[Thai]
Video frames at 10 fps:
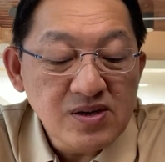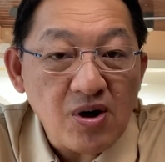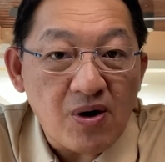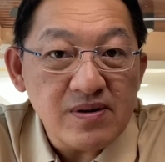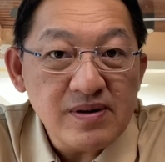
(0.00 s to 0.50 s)

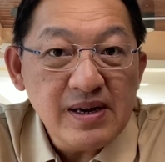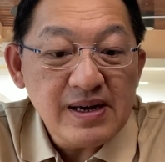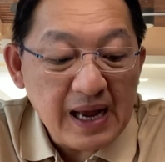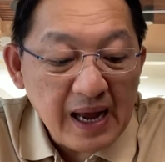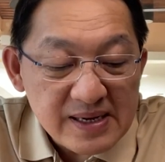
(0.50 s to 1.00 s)

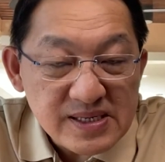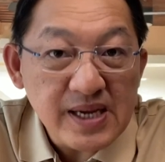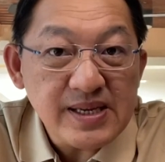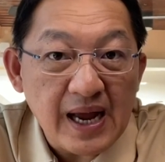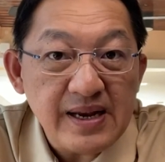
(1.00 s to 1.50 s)
2. ค่า
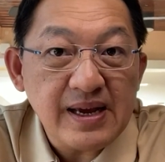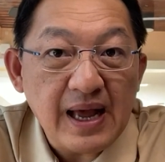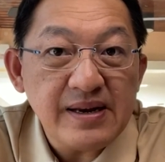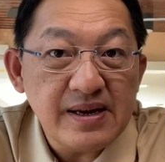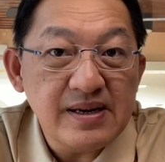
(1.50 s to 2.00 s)
ใช้จ่ายใน
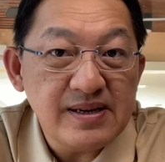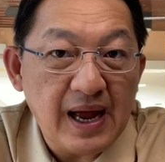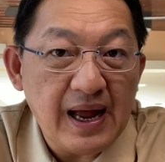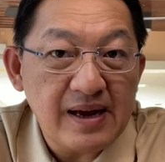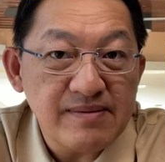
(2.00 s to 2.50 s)
การเดิน
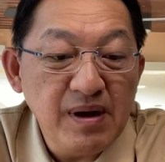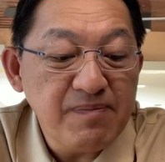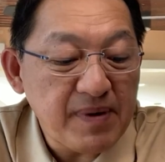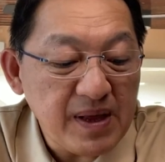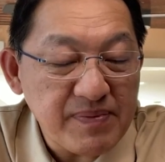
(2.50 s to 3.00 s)
ทางเมื่อ
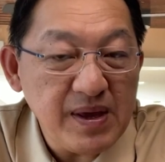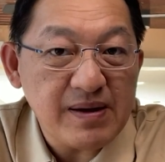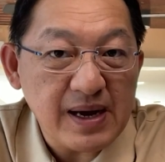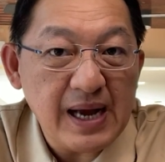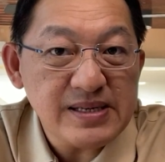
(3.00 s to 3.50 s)
เปรียบเทียบ
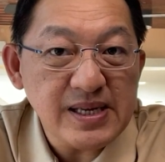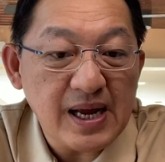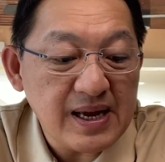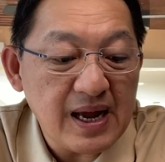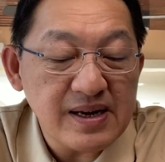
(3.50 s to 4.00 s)
กับค่าใช้
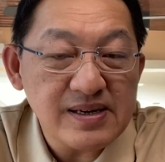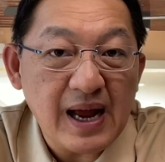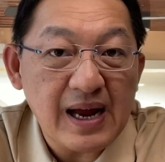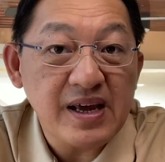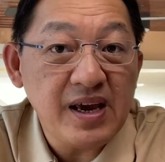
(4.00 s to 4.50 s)
จ่ายในการเดิน
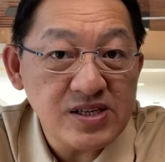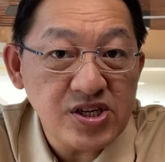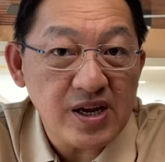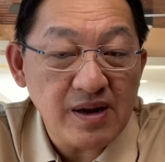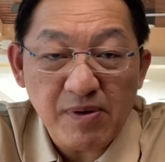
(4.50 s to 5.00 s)
ทางในเอ
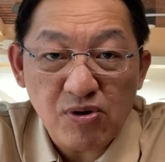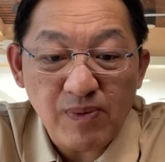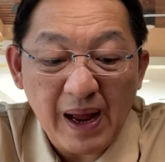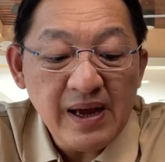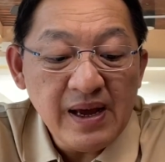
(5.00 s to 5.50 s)
เชียนั้นปรากฏ
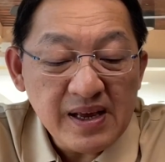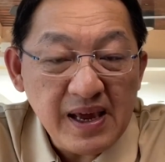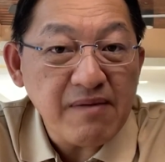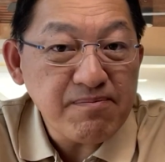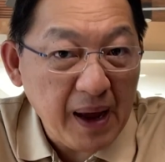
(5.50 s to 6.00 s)
ว่า
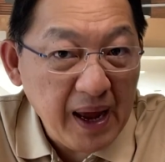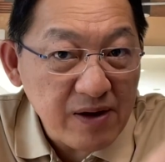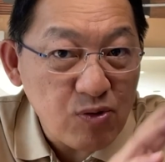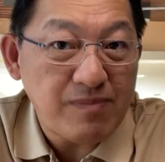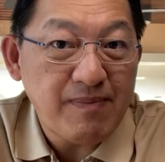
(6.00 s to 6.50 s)
ยังแพ
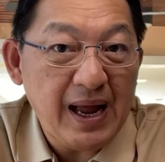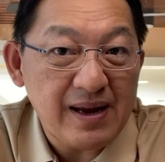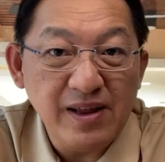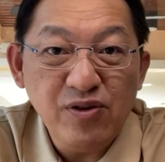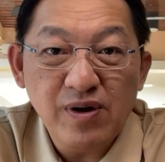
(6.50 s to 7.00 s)
งกว่ามาก
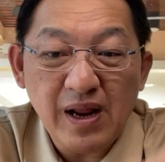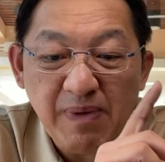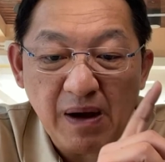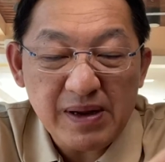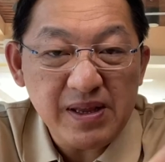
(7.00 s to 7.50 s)
และอยู่ใน
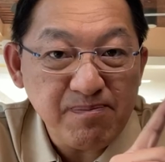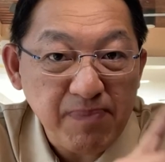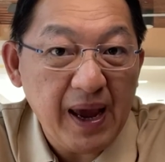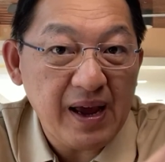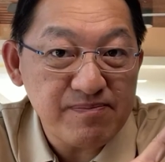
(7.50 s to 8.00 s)
ภาวะที่
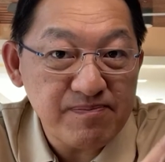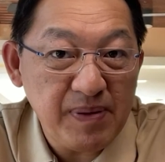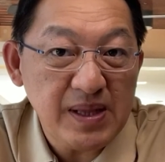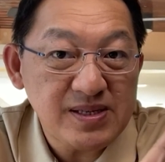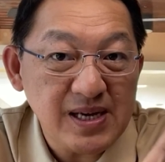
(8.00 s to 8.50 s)
แพง
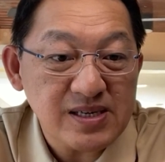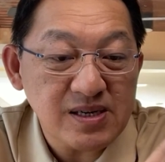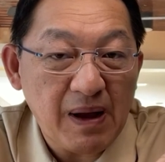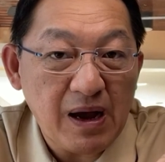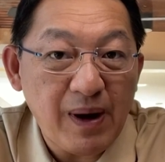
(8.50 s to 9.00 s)
ผิดจาก
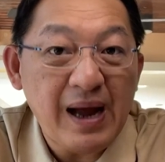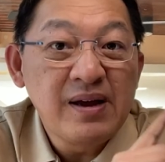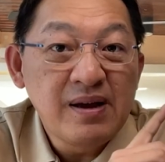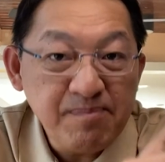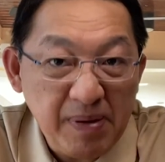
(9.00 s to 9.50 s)
สภาวะ
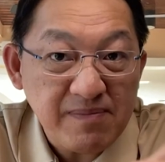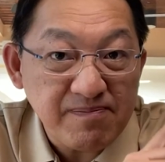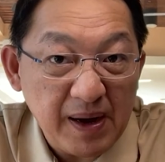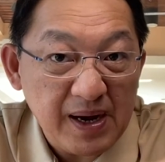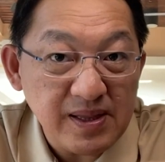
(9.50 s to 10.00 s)
ผิด
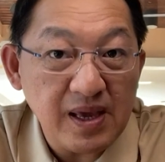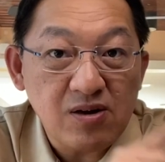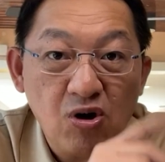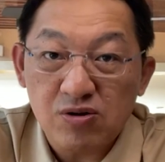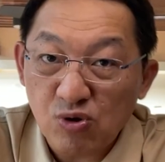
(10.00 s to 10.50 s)
ปกติ
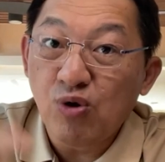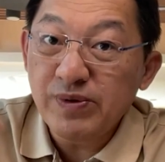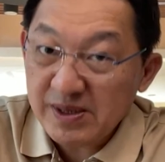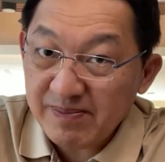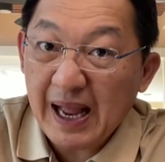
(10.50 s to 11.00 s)
ก่อนโค
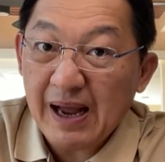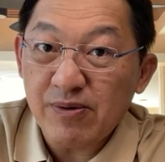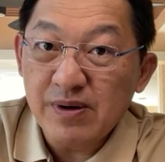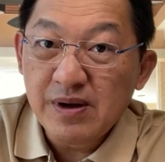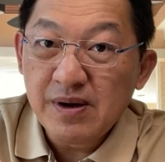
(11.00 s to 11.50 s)
วิด -19
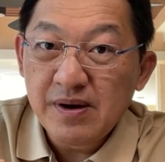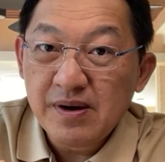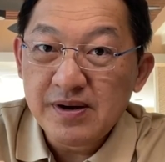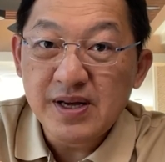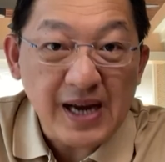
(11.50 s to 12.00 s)

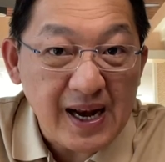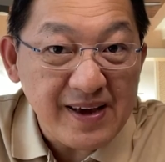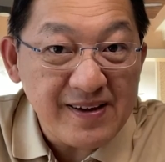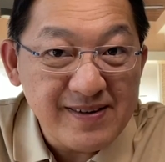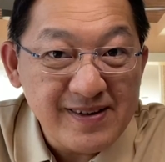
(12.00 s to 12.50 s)
เนื่องจากอะไร